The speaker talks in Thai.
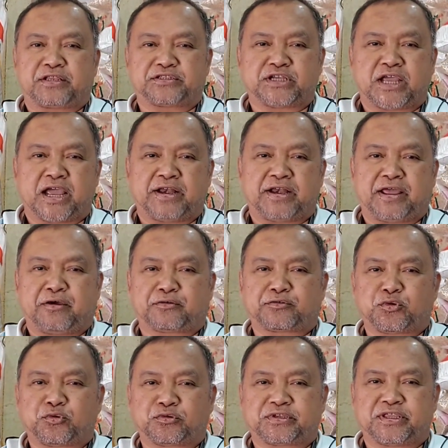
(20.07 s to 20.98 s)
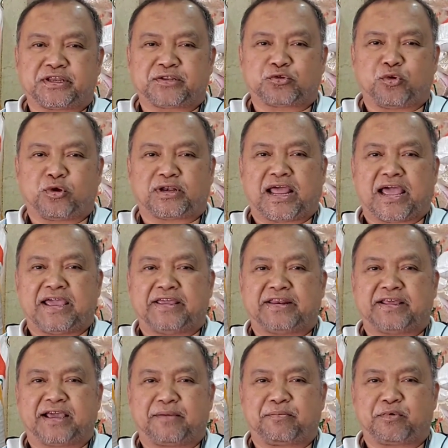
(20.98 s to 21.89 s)
ตรชาแนลทุกทิศทั่วไทย
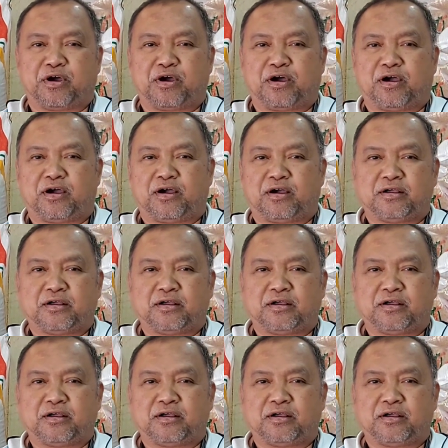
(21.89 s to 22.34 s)
นะครับ ก็